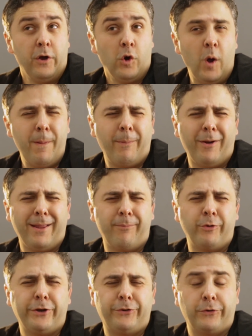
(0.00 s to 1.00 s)
Comemora
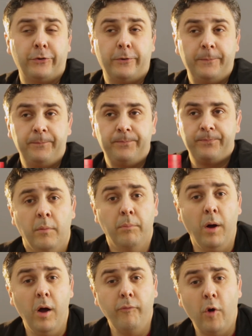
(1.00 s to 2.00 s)
muito!
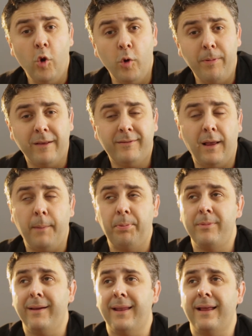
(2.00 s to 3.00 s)
Bom, vamos começar a
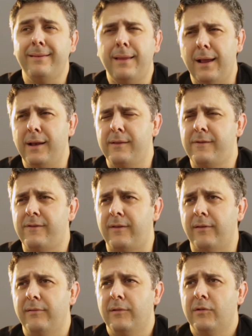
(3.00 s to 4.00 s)
primeira
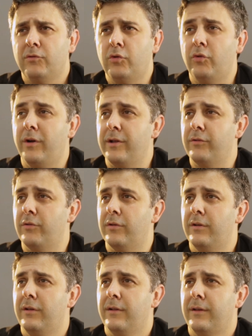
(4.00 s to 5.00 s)
análise do
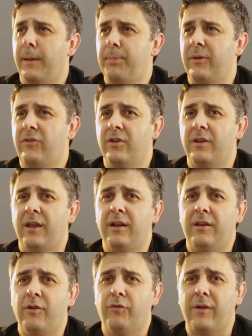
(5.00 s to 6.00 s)
ano da partida
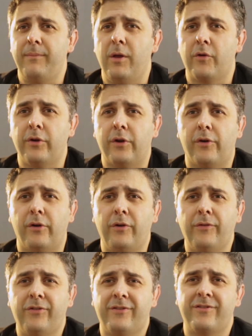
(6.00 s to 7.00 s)
entre Flamengo e
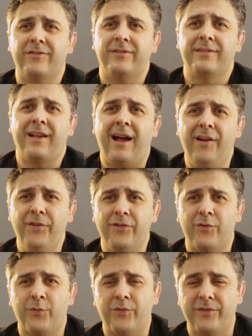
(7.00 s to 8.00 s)

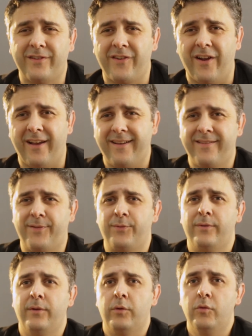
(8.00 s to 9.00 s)

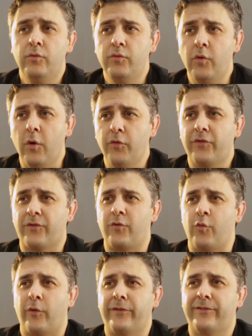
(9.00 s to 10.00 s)
Astrax.
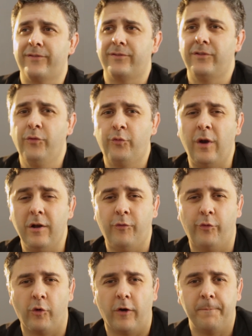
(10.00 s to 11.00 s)
Roosters de
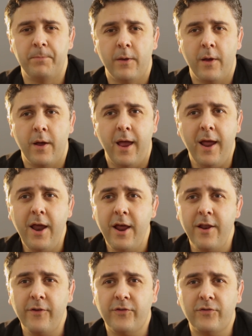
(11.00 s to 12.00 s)
Frankfurt.
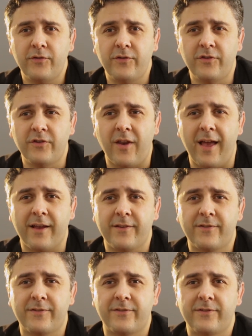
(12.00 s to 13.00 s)

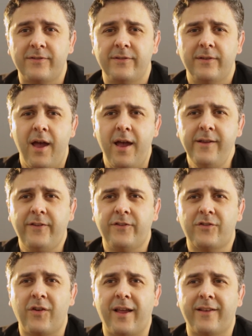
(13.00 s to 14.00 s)
Astrax.
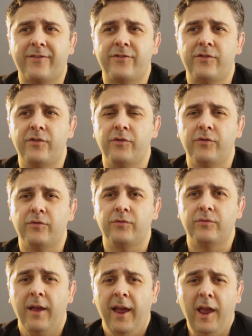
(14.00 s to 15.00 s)
Astrax de...
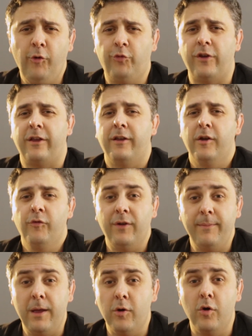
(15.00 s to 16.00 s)
Enfim,
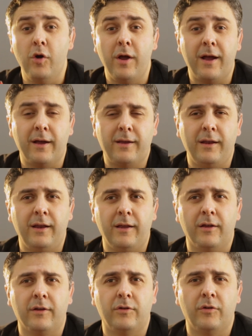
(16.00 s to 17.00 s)
Flamengo é
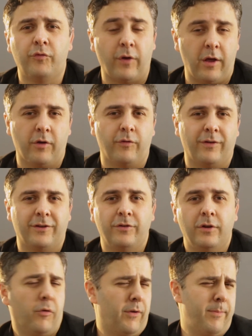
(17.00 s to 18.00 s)
aquele de Frankfurt.
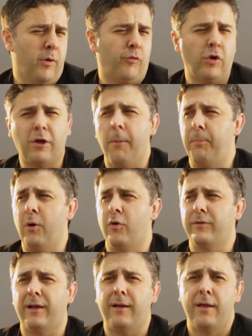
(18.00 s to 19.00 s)
Que o Flamengo foi
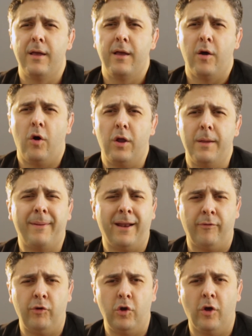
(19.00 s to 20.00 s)
campeão da... Olha,
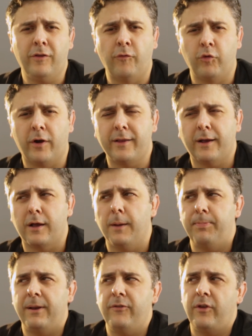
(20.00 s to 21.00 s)
maravilhosa Florida
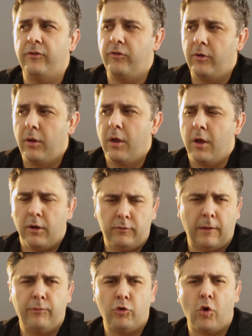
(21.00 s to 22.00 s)
Cup, né, gente?
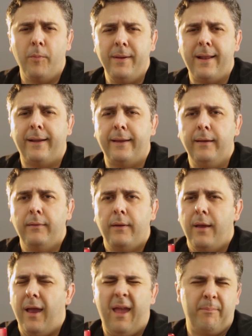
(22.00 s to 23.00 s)
Temos que combinar, né?
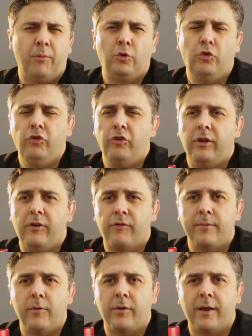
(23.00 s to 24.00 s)
É muito chique o
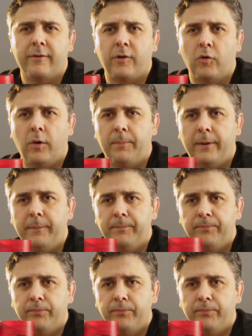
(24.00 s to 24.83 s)
Flamengo ganhar essa Copa aí.